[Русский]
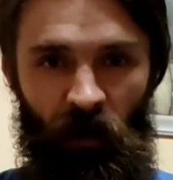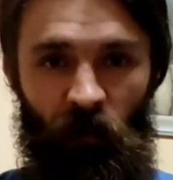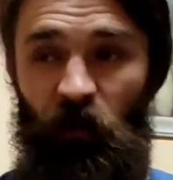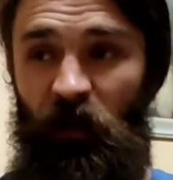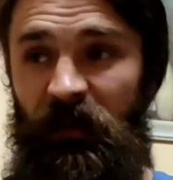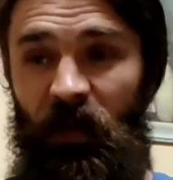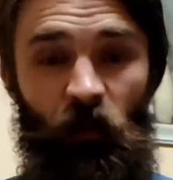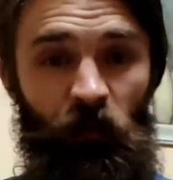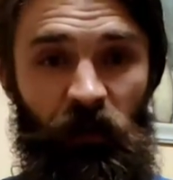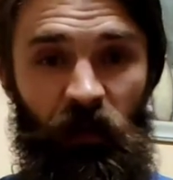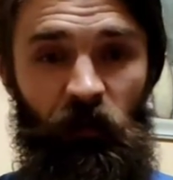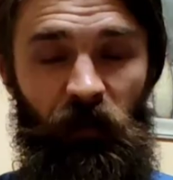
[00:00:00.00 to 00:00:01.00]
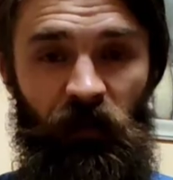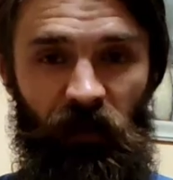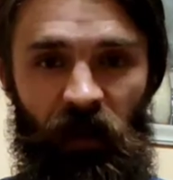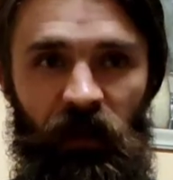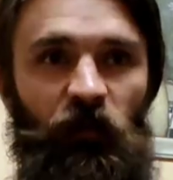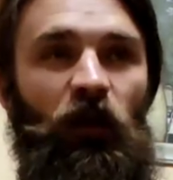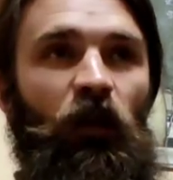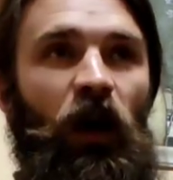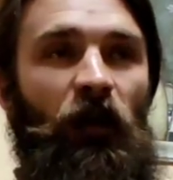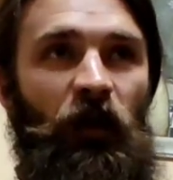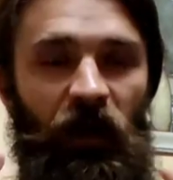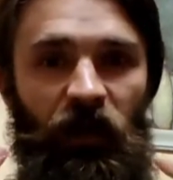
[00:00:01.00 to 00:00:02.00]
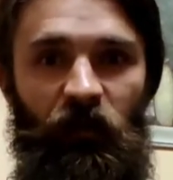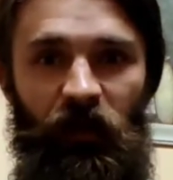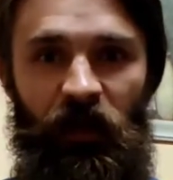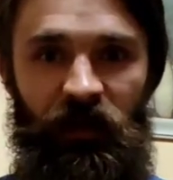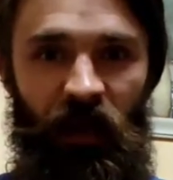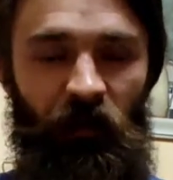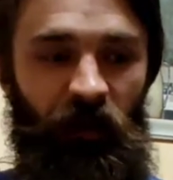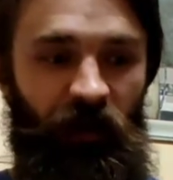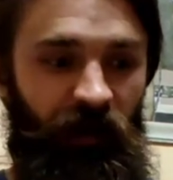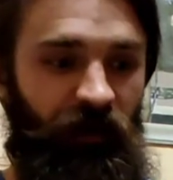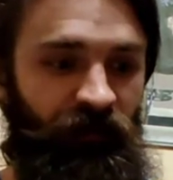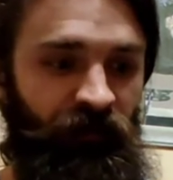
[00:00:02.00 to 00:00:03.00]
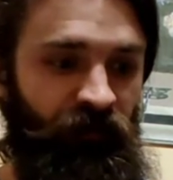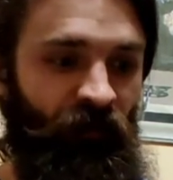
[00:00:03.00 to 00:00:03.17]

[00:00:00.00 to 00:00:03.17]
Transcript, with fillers: Мы познаем этот мир этими руками, этими глазами, и